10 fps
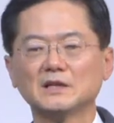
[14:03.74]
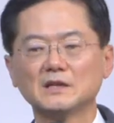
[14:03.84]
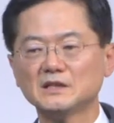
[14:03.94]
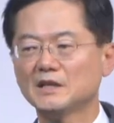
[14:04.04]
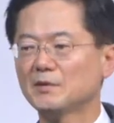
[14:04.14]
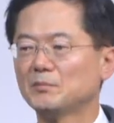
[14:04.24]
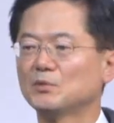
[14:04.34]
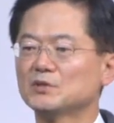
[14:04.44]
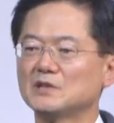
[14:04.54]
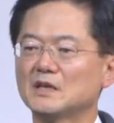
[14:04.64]
일기예배
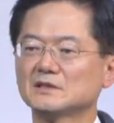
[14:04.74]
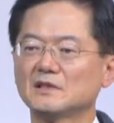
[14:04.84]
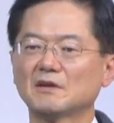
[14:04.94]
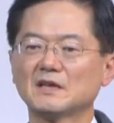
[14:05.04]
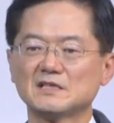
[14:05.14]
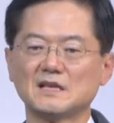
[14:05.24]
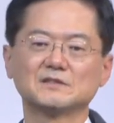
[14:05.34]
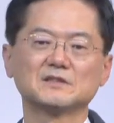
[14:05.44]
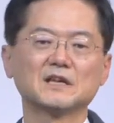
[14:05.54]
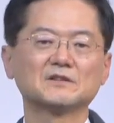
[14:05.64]
보고 신앙생활하지
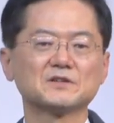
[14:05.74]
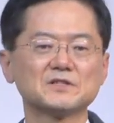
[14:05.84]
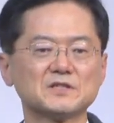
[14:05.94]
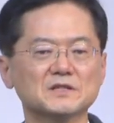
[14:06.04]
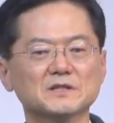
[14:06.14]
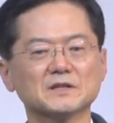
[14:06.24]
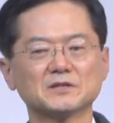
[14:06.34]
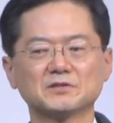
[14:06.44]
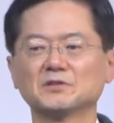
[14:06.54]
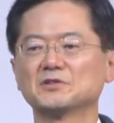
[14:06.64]
않는다는 것이
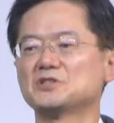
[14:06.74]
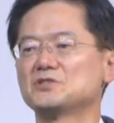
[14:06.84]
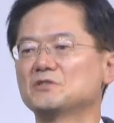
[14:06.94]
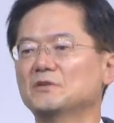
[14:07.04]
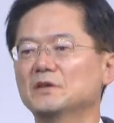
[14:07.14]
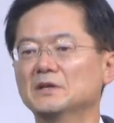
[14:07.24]
그런 것이죠.